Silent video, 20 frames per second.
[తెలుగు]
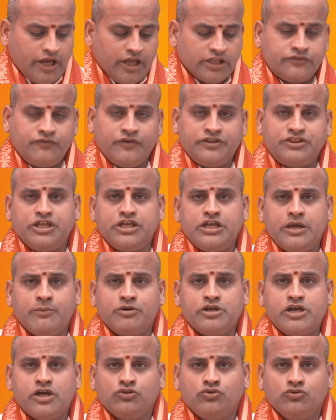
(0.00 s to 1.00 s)

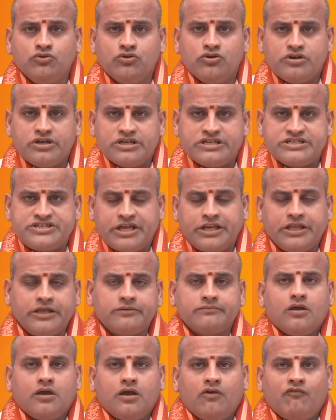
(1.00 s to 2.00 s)
ద్వితీయముని ఎందు శని
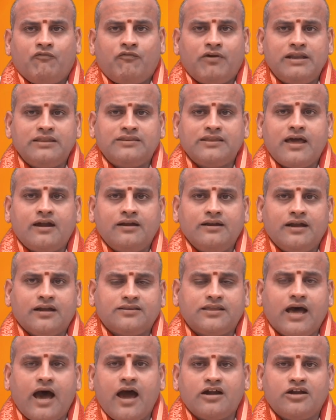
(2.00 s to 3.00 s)
ఫలితాల
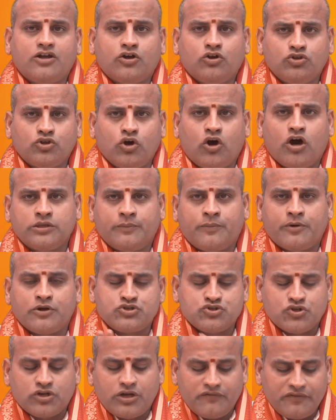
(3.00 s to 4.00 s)
నిర్ధారణకు
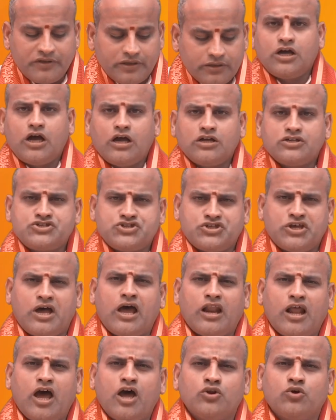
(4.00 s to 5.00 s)
దోహదపడుచున్నవి
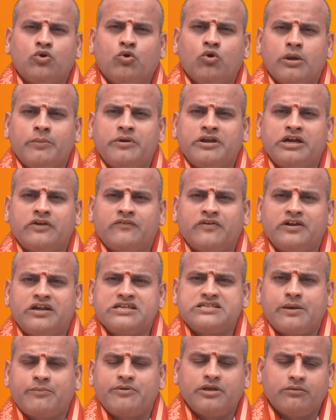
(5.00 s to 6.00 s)
చాలా అనుకూలమైనటువంటి
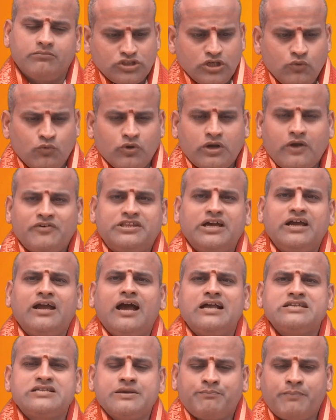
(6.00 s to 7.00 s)
సమయం ఒక
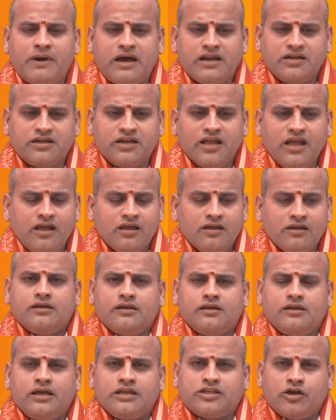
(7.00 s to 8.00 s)
విధంగా చెప్పాలంటే
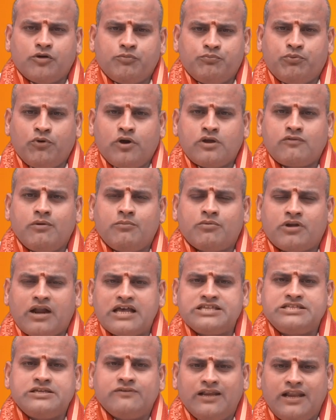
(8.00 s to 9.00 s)
ఇతఃపూర్వం
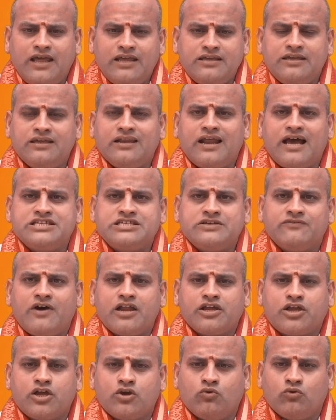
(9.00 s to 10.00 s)
రాశి వలె ఈ రాశి
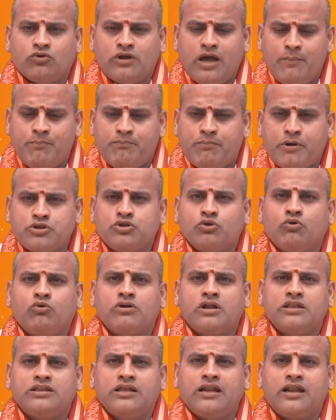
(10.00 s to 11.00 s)
వారికి కూడా
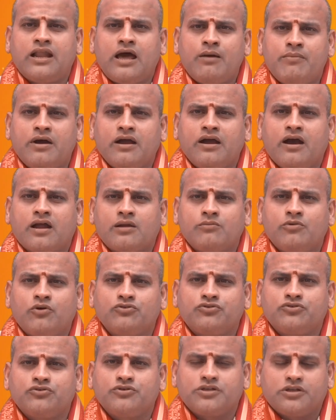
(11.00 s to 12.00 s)
పట్టుకున్నదెల్లా బంగారం
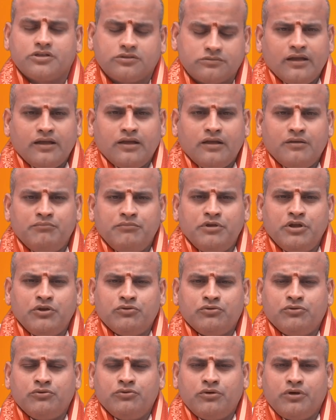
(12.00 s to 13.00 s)
అవుతుంది మీరు
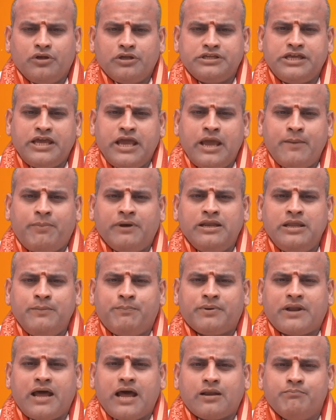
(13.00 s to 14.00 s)
ఏ పని
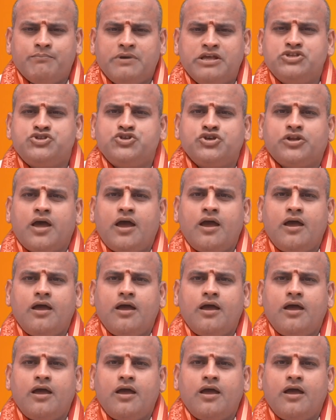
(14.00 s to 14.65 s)
ప్రారంభించినా